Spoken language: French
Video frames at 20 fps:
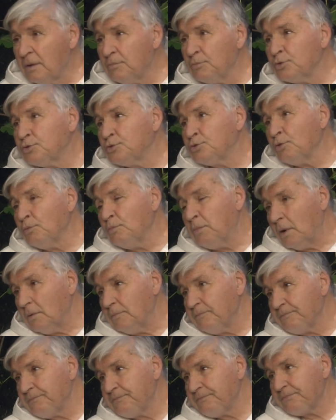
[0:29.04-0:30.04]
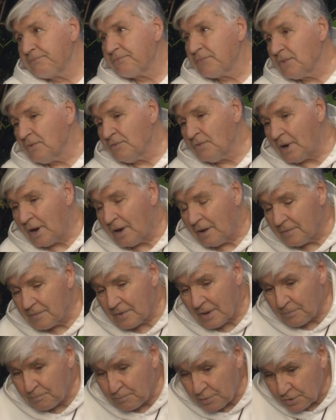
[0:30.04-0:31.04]
à Montauban. Voilà.
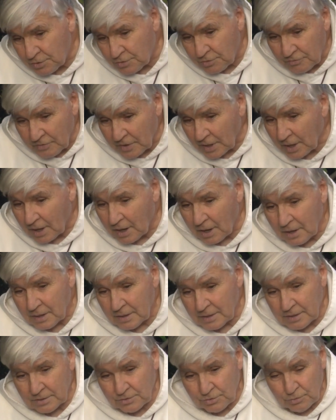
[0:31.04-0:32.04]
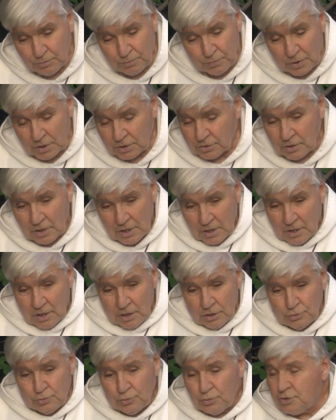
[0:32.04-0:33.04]
Et puis tu verras et tu pourras
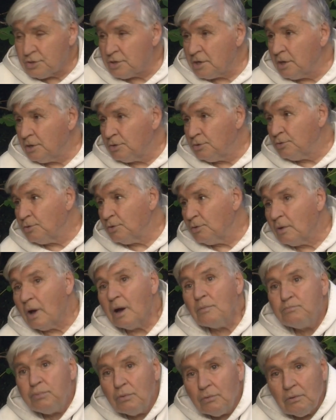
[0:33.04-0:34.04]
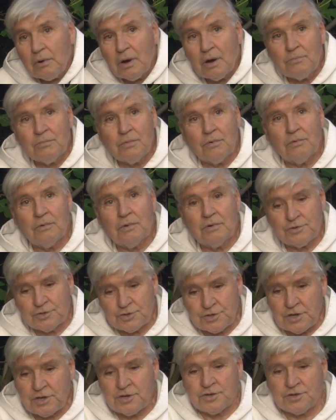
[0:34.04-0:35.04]
toucher Dieu. Ah bon, ah bon,
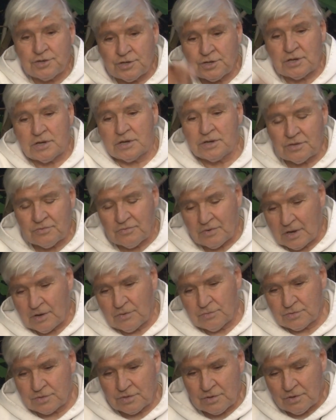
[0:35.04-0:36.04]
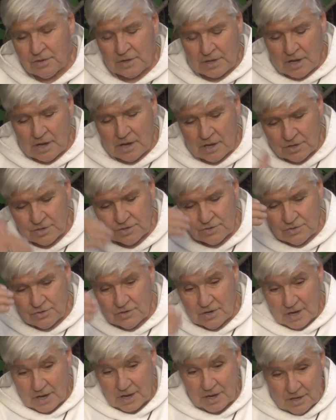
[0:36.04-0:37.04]
chiche, chiche, voilà, on s'engage
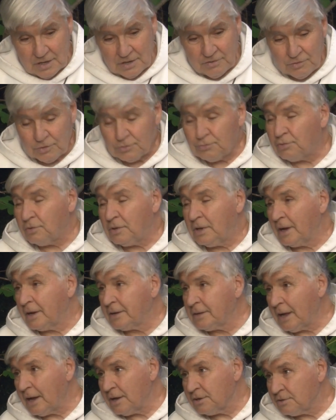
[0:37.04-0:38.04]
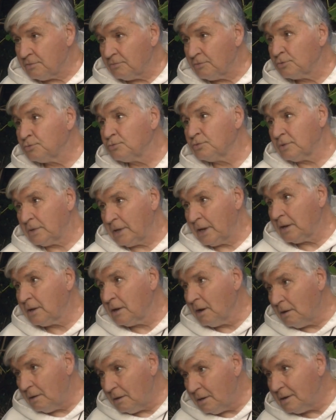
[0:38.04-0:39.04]
devant toute la classe, devant toute
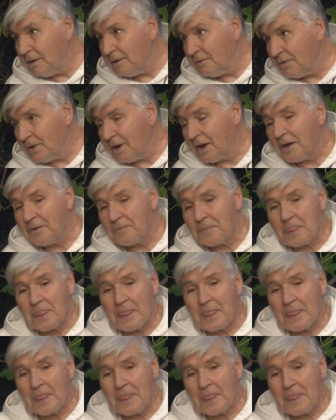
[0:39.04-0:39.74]
l'école. Voilà.